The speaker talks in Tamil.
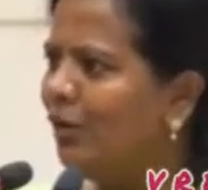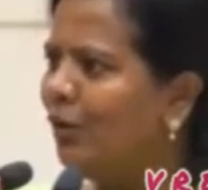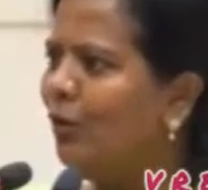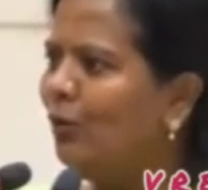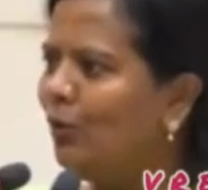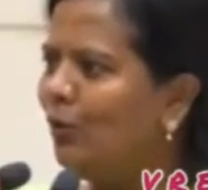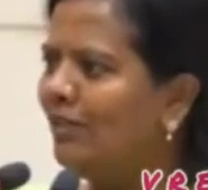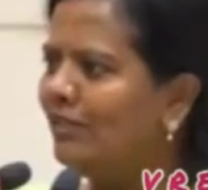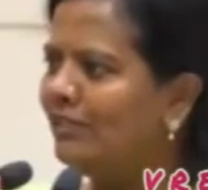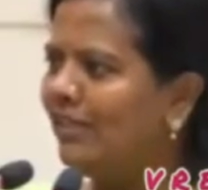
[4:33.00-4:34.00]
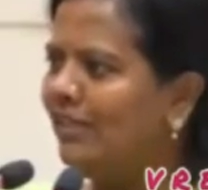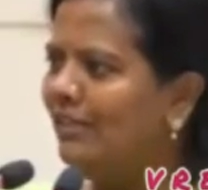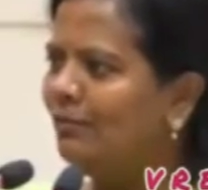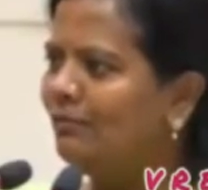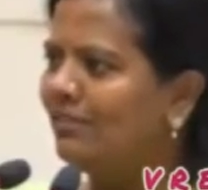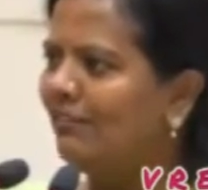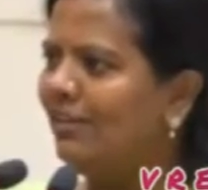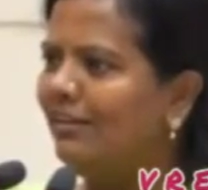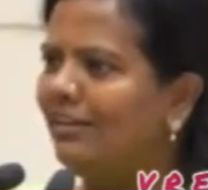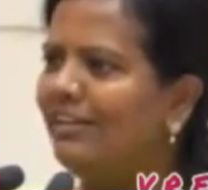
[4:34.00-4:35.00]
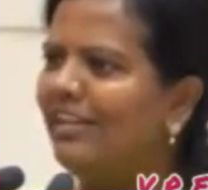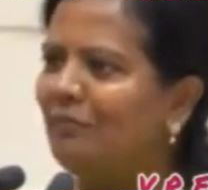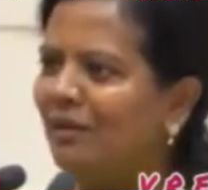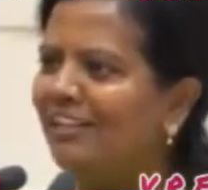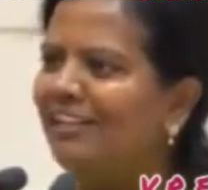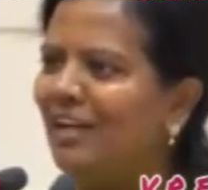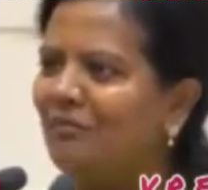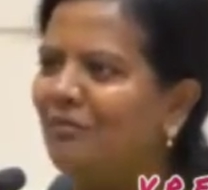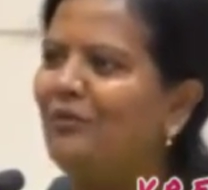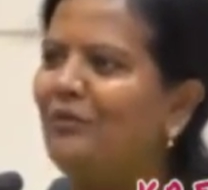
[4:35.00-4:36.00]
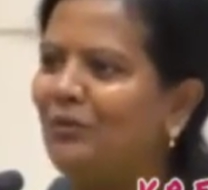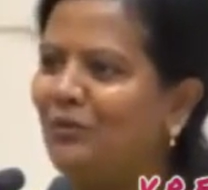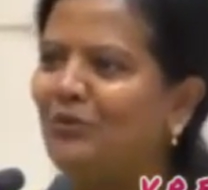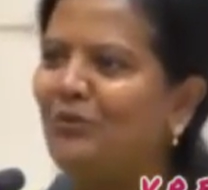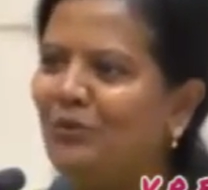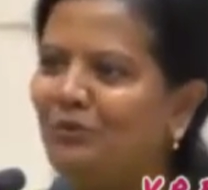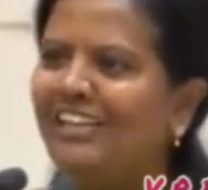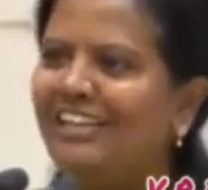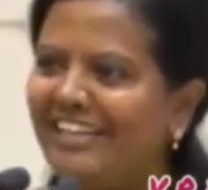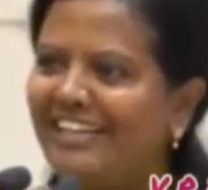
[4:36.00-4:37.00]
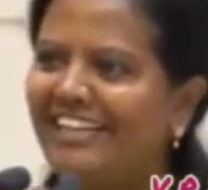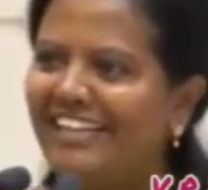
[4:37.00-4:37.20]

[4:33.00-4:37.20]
யாரோ ஒருவன் செய்யும் தவறுக்கு நமக்கு நாமே கொடுத்து கொள்ளும்